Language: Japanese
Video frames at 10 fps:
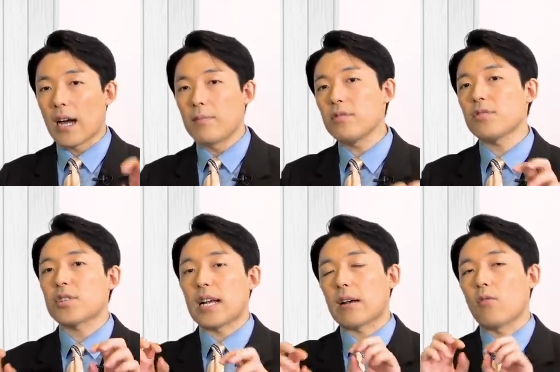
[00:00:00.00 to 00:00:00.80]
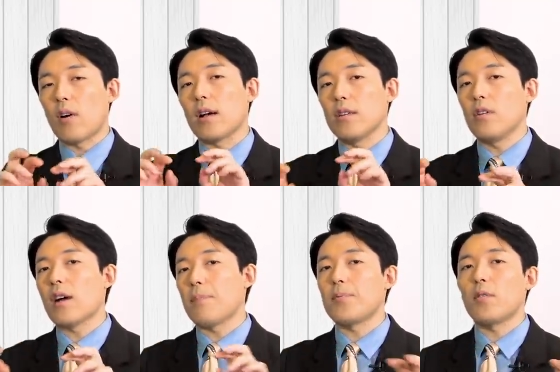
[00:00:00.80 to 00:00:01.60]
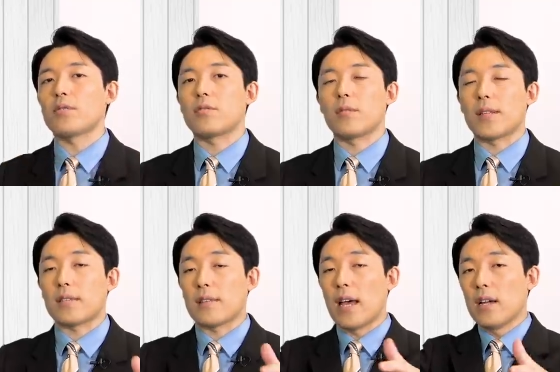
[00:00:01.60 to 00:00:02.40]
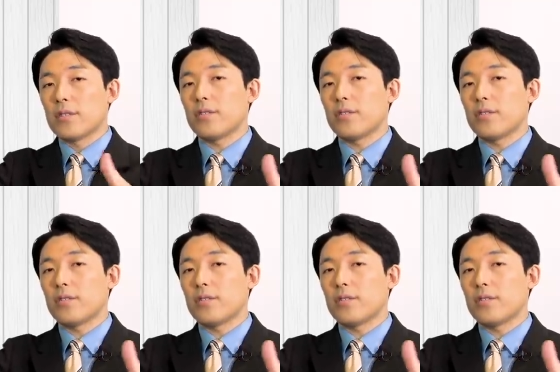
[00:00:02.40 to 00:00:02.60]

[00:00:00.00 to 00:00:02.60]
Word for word: 株主からこう、いろいろアプローチすればですね、